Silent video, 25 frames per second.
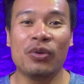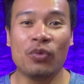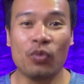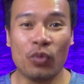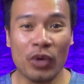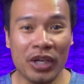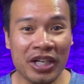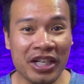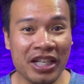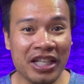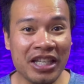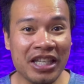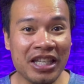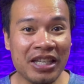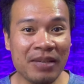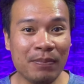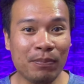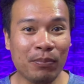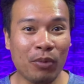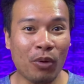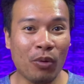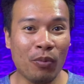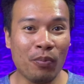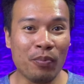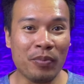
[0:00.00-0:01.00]
วันนี้
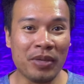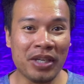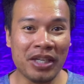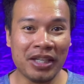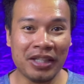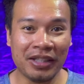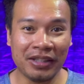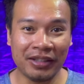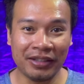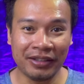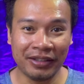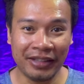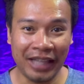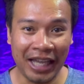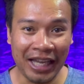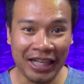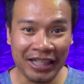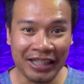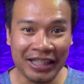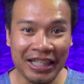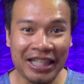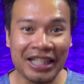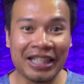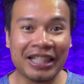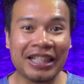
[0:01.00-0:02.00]
ผมมีเทค
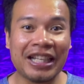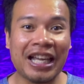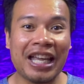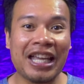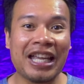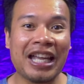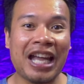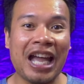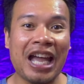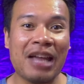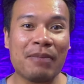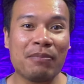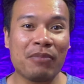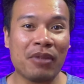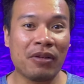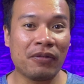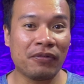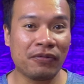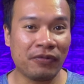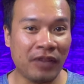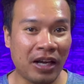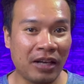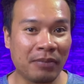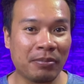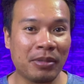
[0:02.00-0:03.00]
นิคง่ายๆมา
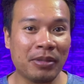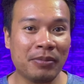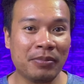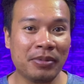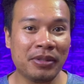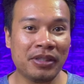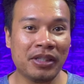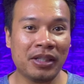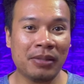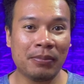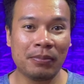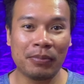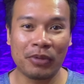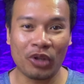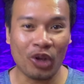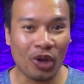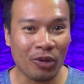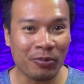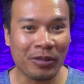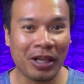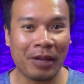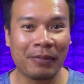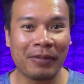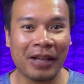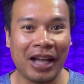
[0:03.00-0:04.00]
ฝากเพื่อนๆพร้อม
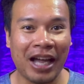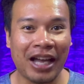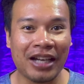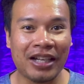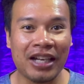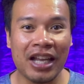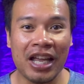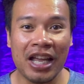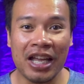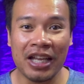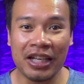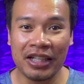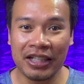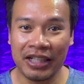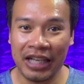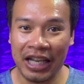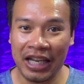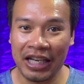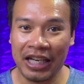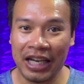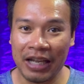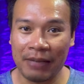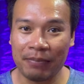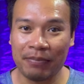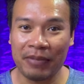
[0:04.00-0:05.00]
กับการแนะ
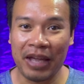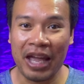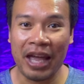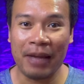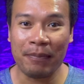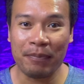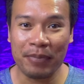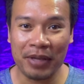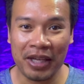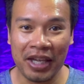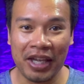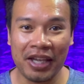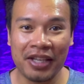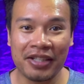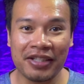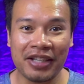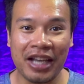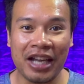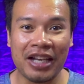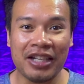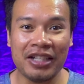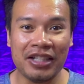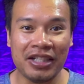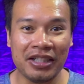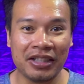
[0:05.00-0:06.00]
นำแอปพลิเค
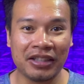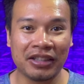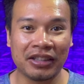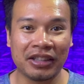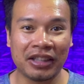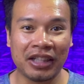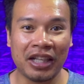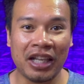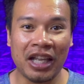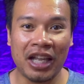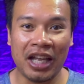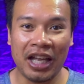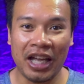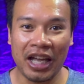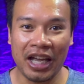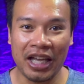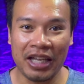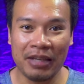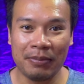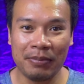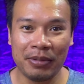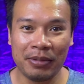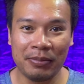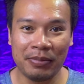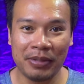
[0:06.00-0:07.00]
ชันหนึ่งให้
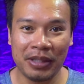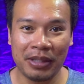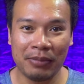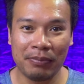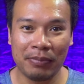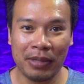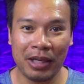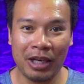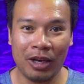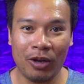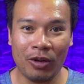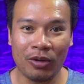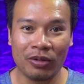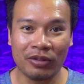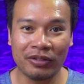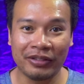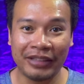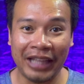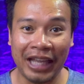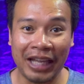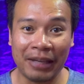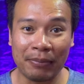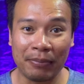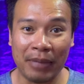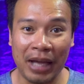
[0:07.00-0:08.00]
เพื่อนๆไปลอง
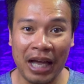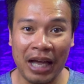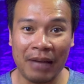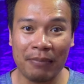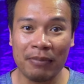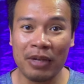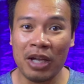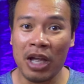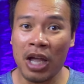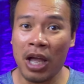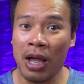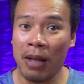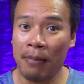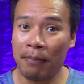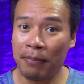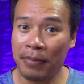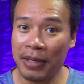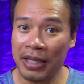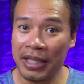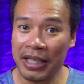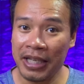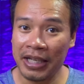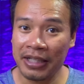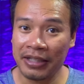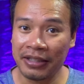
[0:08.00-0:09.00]
แต่งภาพเป
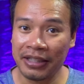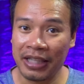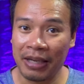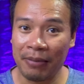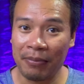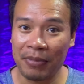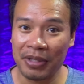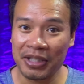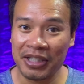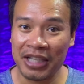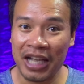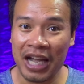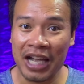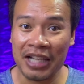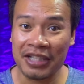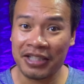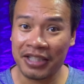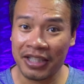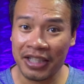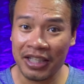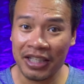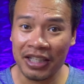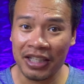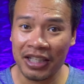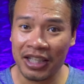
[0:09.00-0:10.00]
ลี่ยนธรรมชาติ
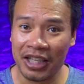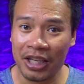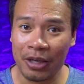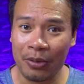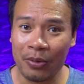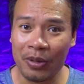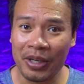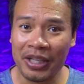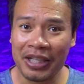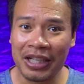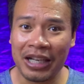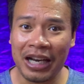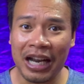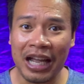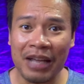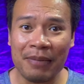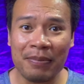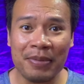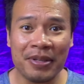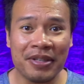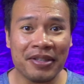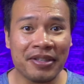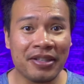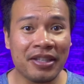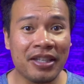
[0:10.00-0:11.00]
สีเขียวให้กลาย
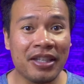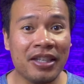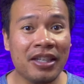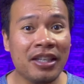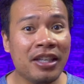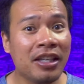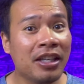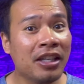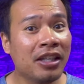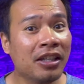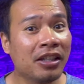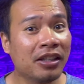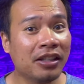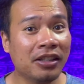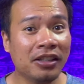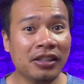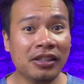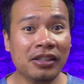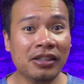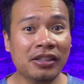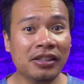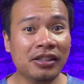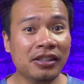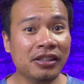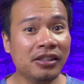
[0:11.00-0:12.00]
เป็นสี
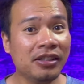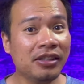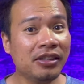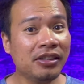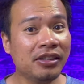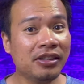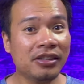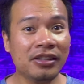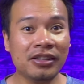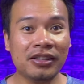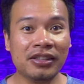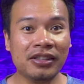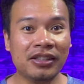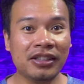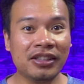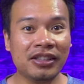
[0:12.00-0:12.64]
อื่